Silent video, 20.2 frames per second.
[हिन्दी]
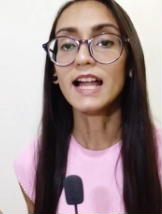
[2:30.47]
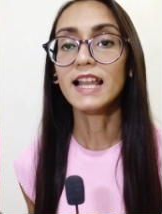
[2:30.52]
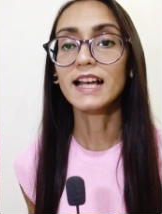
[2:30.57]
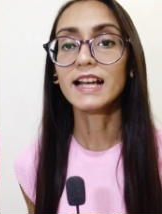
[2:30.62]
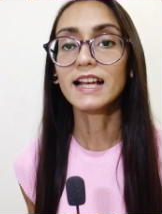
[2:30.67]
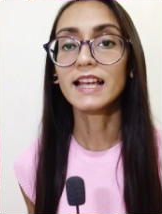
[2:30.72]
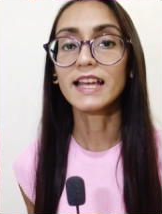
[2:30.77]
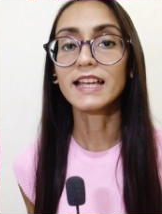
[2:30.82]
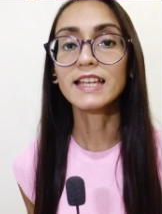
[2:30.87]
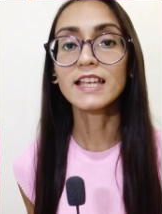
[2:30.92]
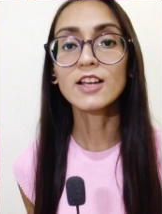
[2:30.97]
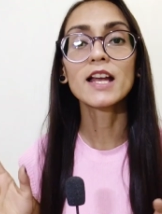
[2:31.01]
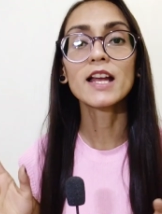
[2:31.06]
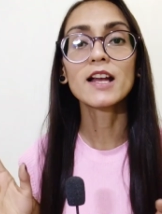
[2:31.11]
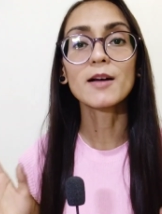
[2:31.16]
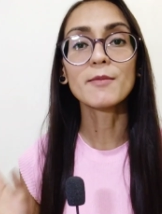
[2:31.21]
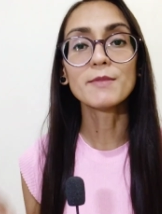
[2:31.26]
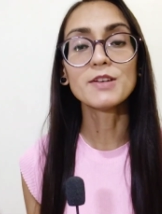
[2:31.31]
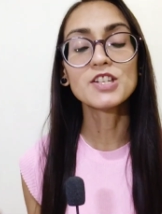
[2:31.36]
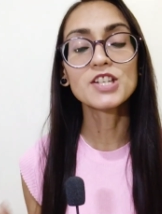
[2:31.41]
अलग है कि
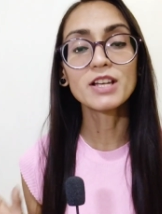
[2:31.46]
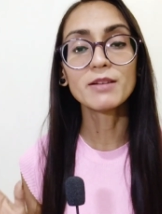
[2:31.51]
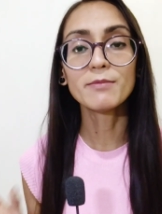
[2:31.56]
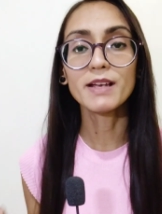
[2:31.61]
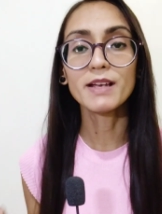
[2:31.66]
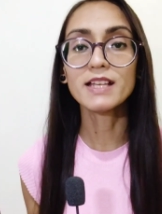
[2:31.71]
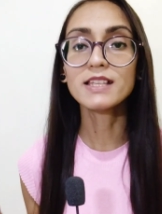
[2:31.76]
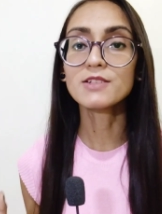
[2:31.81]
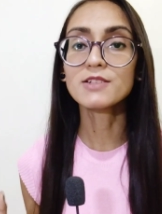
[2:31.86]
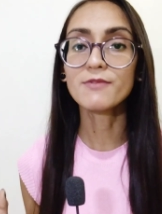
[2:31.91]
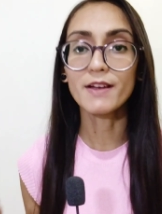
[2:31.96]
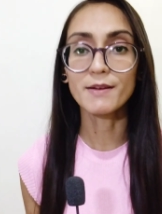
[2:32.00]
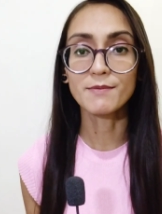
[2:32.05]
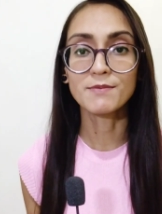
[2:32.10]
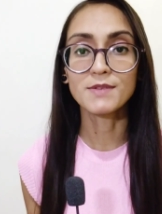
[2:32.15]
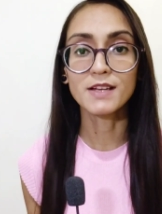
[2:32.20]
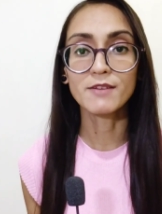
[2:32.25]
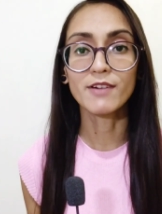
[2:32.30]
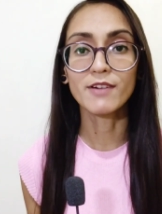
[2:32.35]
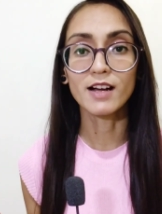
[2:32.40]
कमीशन बेस्ड
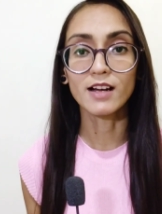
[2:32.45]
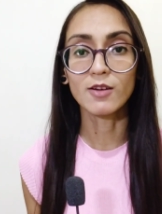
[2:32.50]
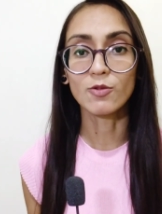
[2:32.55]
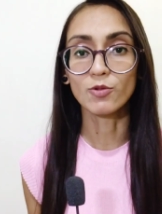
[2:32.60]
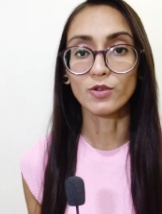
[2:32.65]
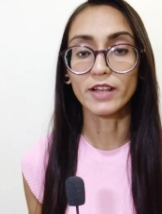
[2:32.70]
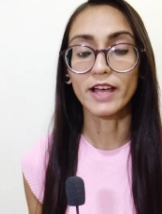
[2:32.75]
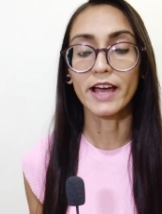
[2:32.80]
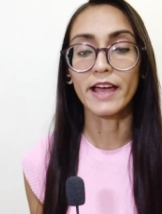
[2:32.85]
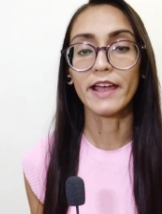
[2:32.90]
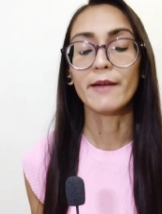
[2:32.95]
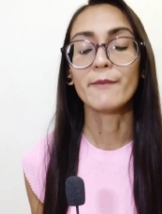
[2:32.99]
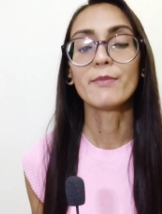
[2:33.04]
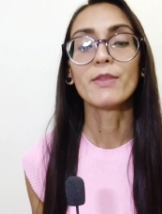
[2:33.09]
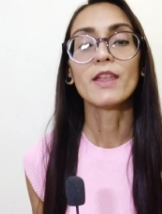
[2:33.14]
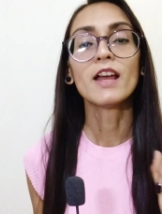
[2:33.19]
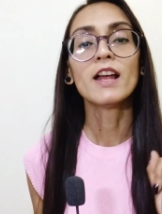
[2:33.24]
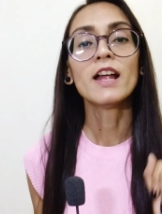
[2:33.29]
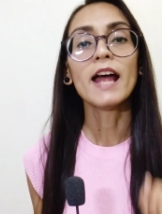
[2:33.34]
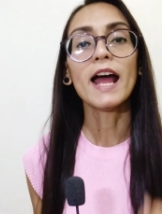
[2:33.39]
वेब वर्क होता है
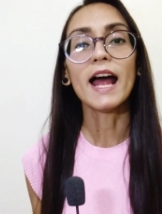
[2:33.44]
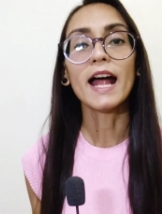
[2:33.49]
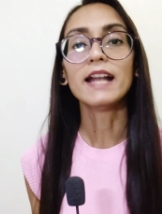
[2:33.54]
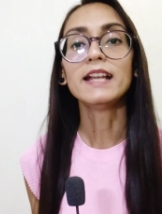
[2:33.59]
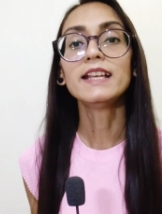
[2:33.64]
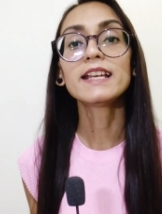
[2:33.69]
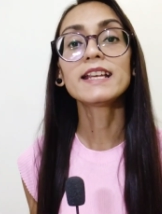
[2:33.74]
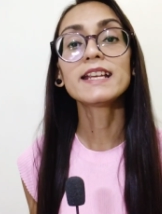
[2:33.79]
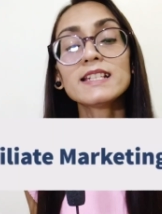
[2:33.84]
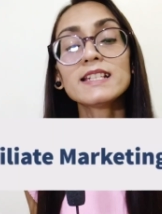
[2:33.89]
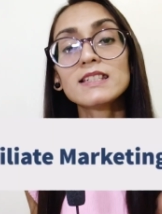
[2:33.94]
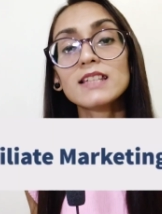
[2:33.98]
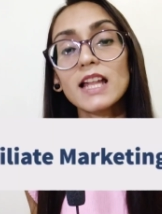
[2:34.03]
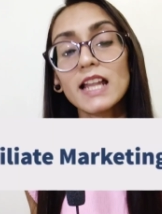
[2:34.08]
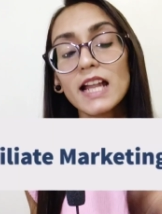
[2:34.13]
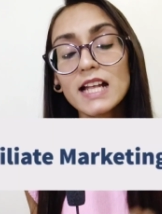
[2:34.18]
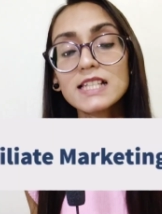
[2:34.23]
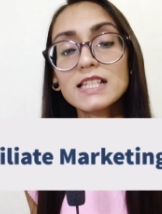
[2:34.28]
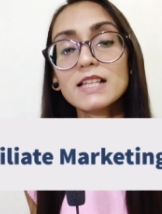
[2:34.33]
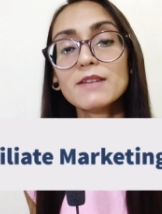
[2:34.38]
एंड ये किस
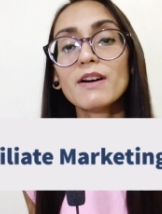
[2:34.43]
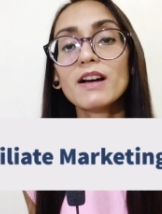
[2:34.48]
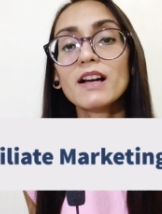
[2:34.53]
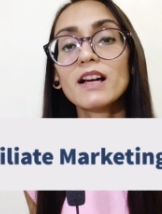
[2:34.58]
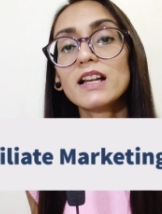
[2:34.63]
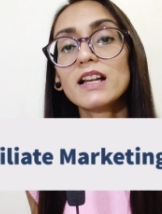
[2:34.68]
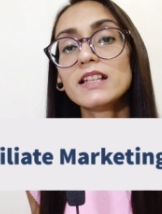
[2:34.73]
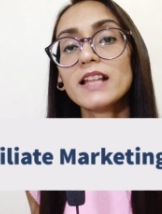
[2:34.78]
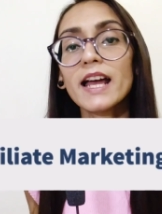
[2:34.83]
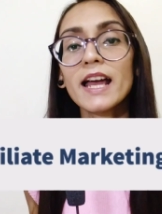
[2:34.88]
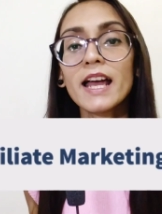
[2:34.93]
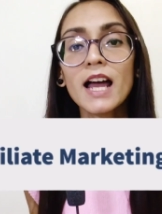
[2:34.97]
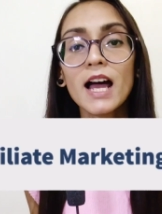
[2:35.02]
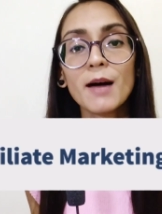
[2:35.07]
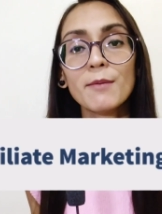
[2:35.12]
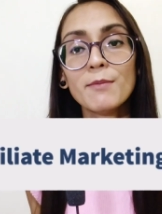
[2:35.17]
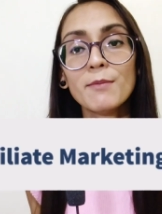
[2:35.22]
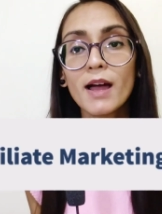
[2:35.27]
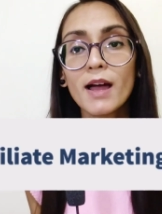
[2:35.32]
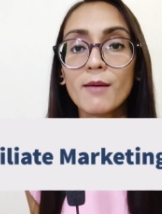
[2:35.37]
तरह से वर्क करता है
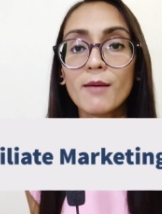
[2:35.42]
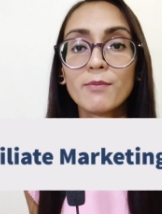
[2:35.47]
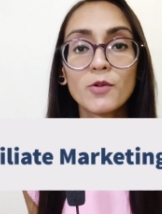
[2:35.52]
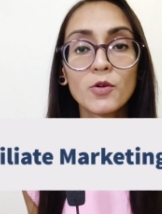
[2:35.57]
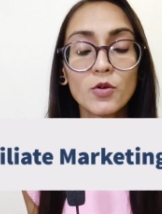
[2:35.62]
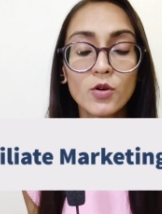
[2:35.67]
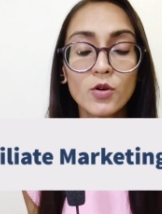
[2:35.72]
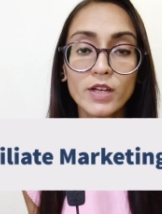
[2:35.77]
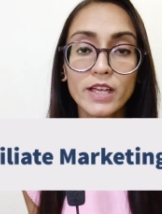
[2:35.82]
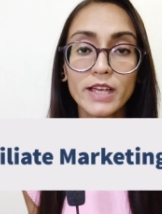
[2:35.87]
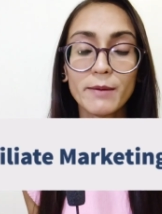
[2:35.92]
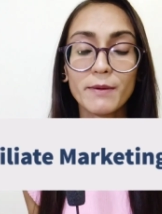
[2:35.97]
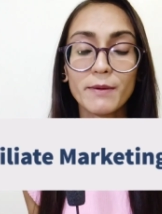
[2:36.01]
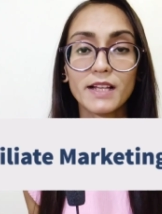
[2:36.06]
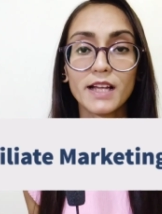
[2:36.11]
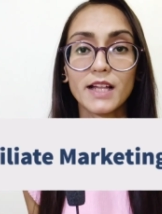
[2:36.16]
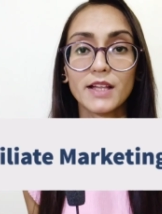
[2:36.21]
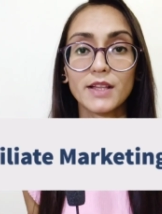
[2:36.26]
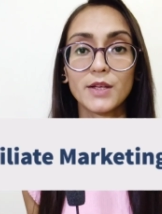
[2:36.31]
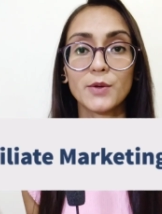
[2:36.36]
अब मैं आप लोगों को ये
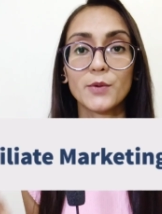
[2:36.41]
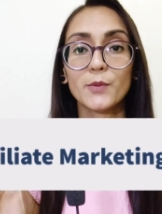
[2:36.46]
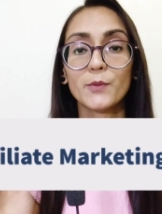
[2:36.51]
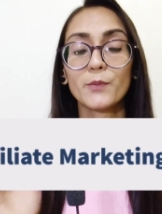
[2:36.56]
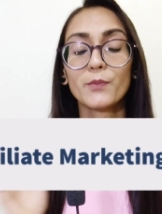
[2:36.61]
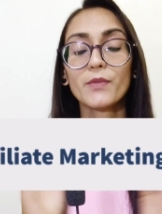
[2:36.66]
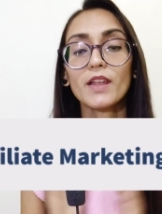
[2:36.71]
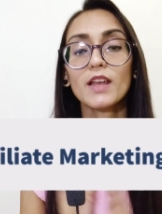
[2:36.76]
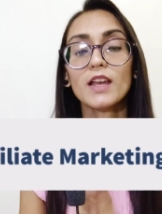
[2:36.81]
बताती हूँ